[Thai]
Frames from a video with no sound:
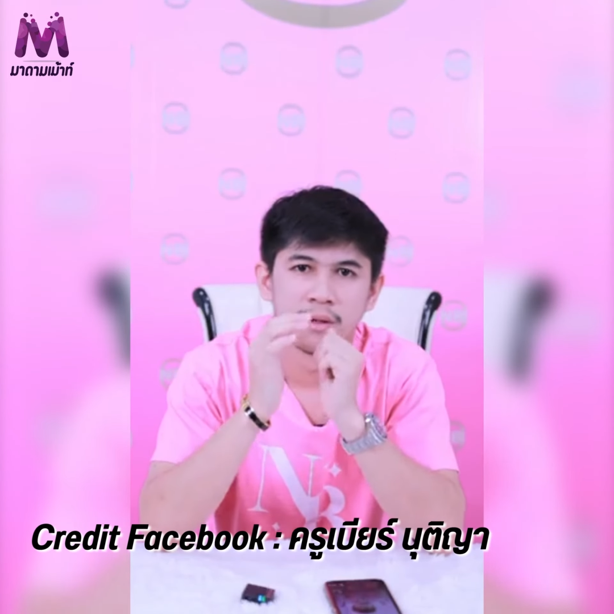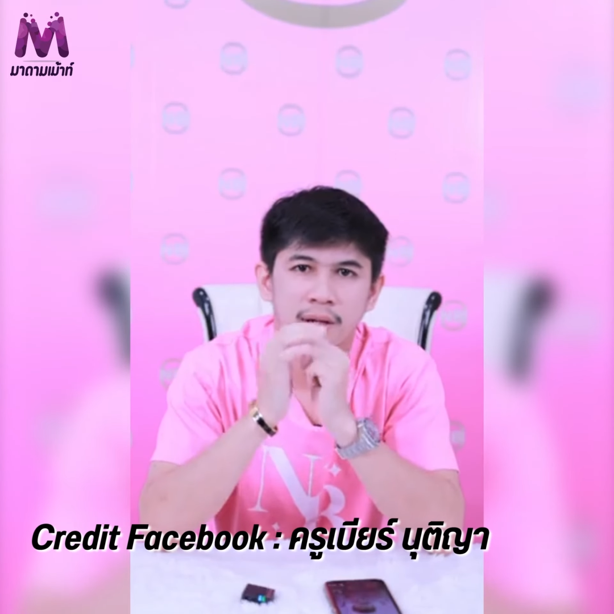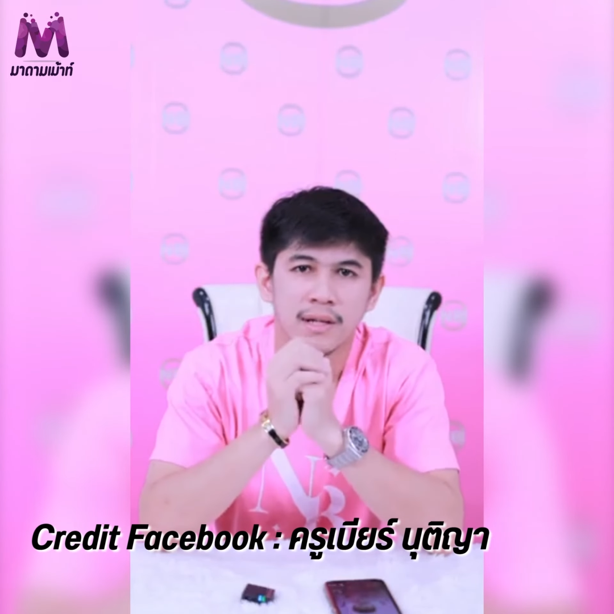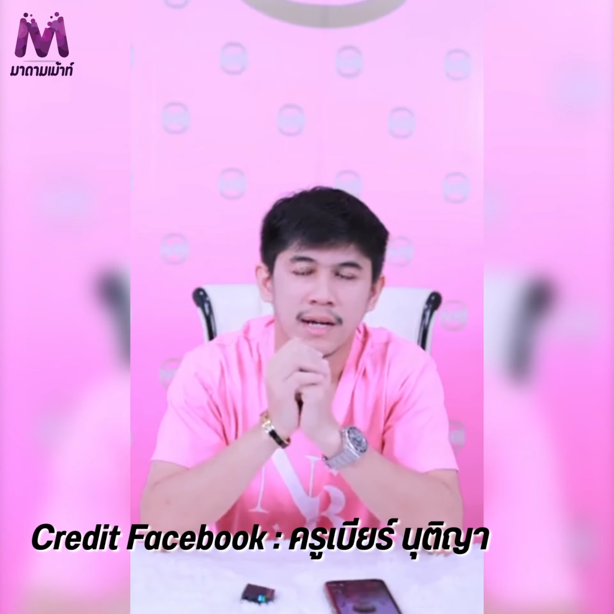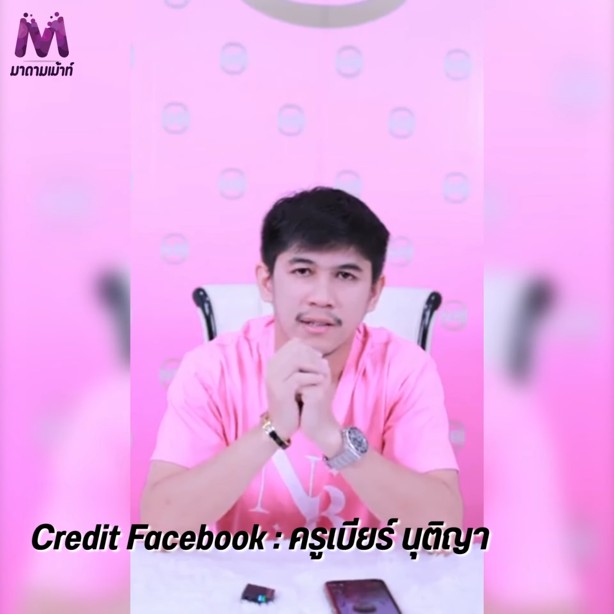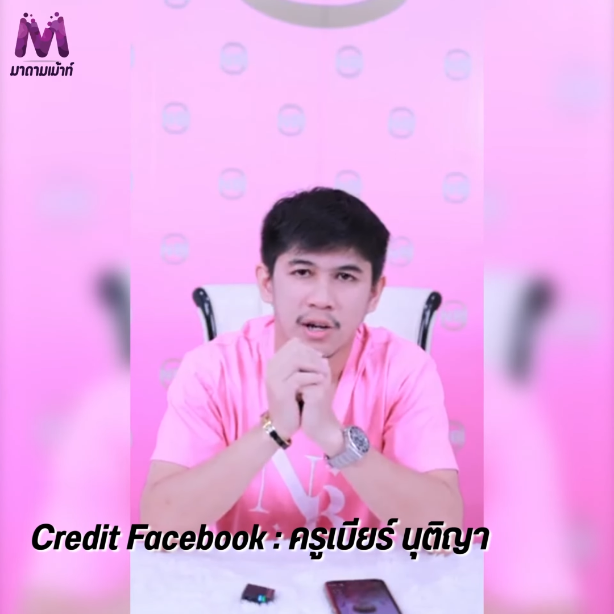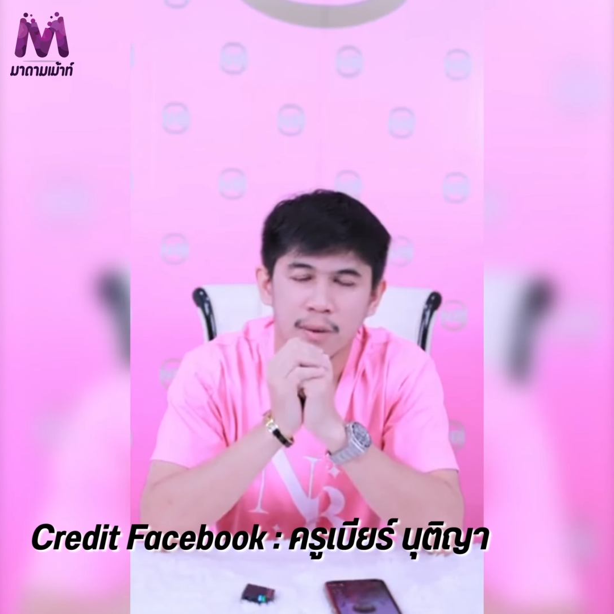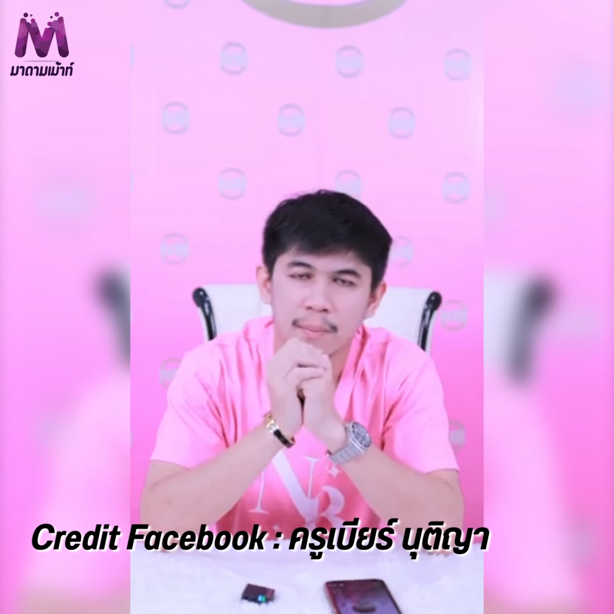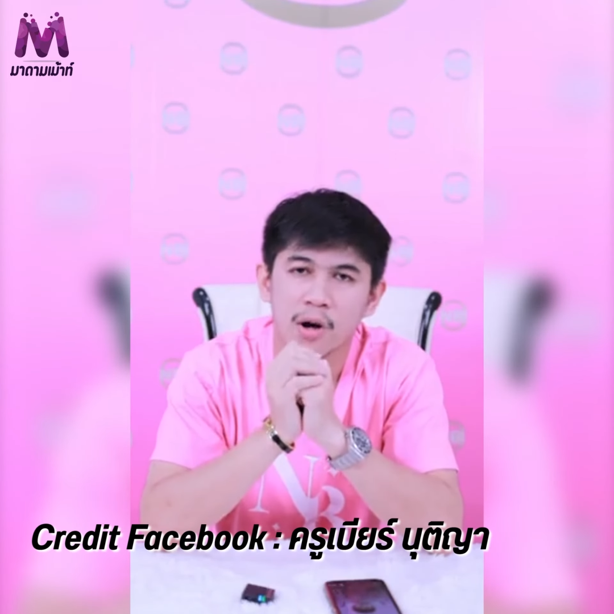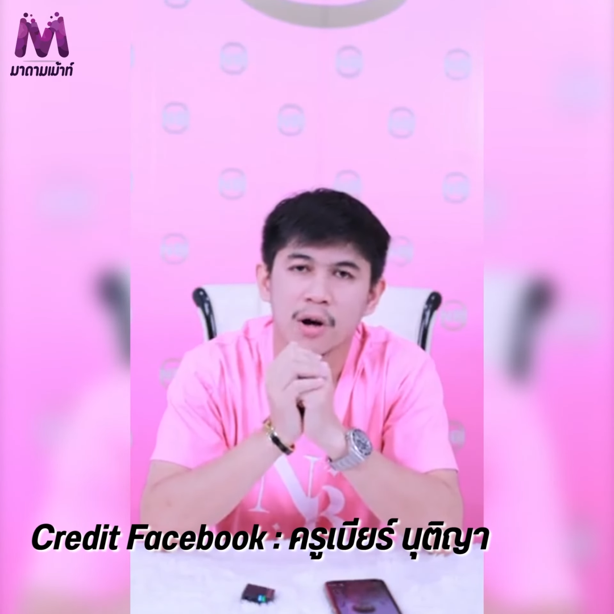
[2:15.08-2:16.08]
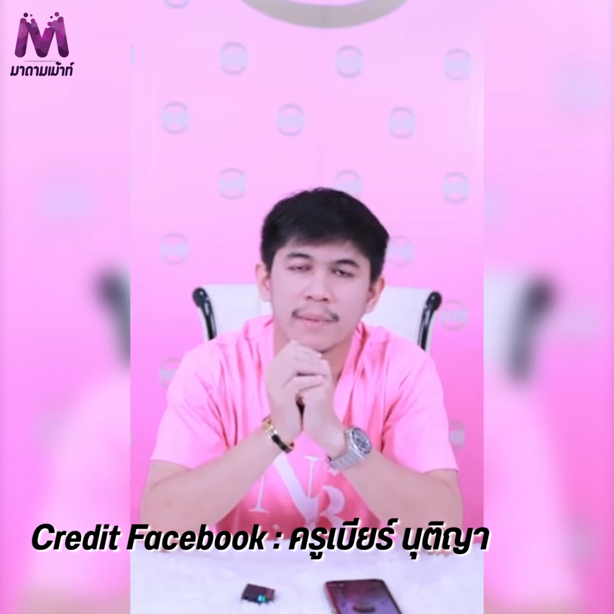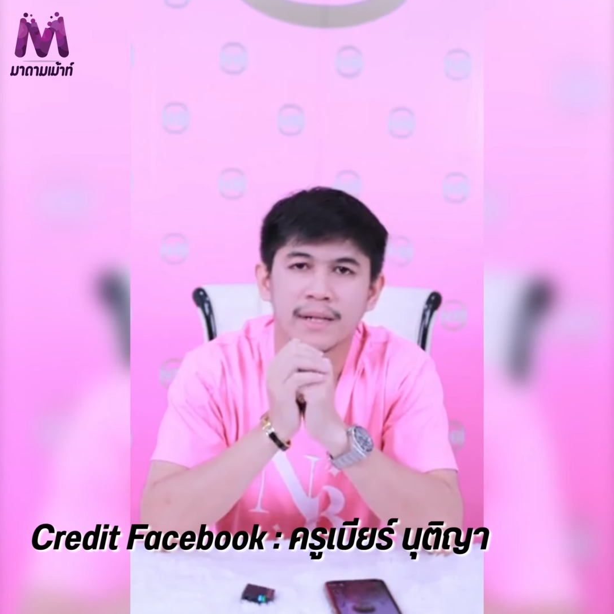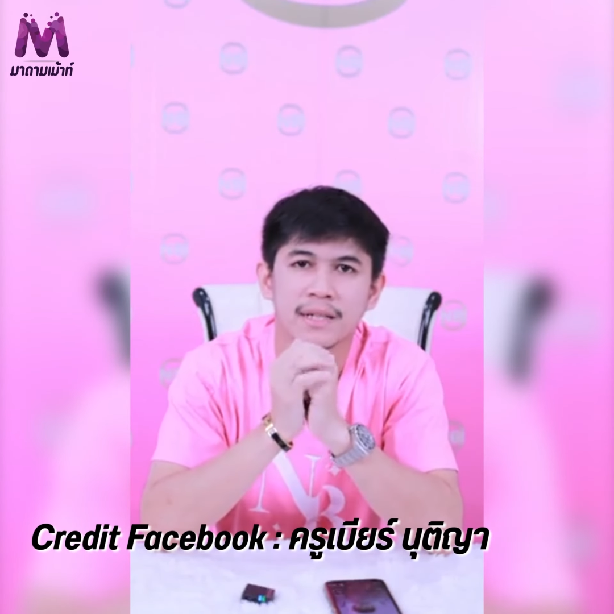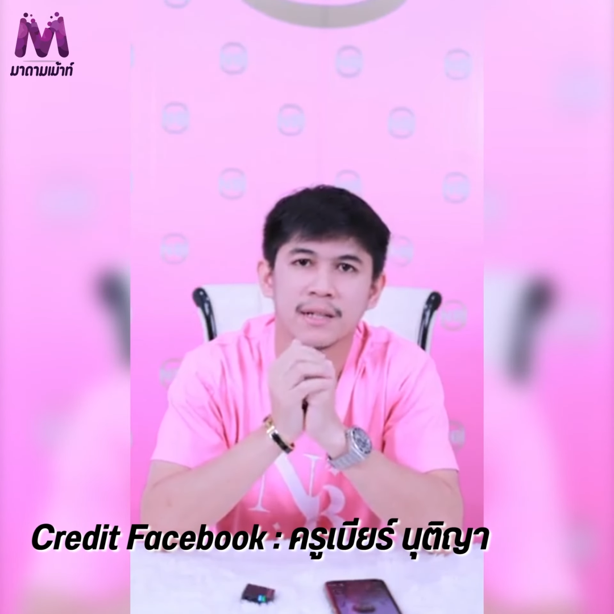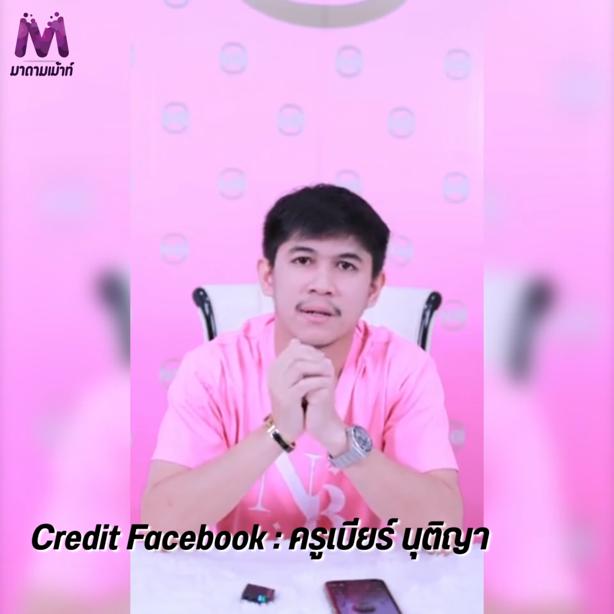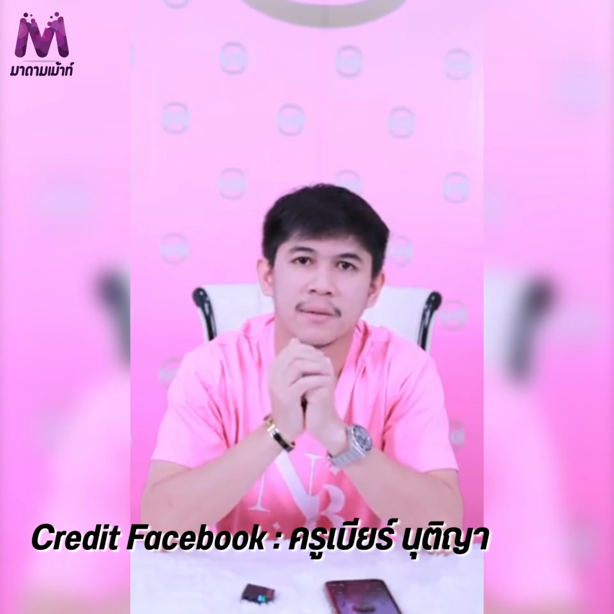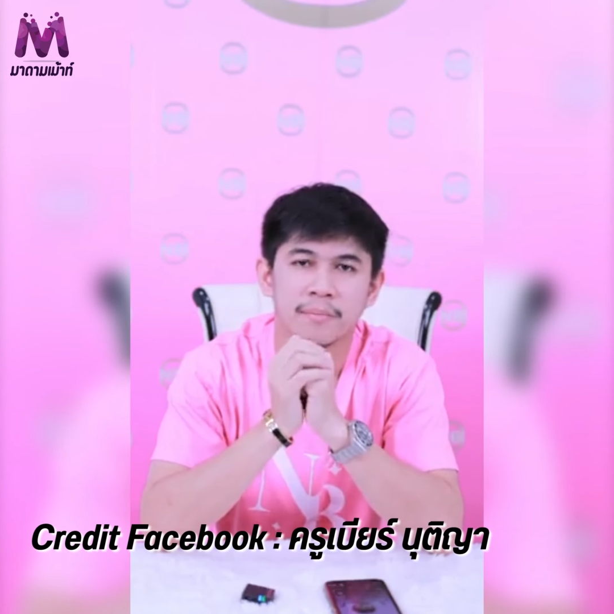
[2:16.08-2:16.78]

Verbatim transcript: เรื่องทองปลอมนั่นคือ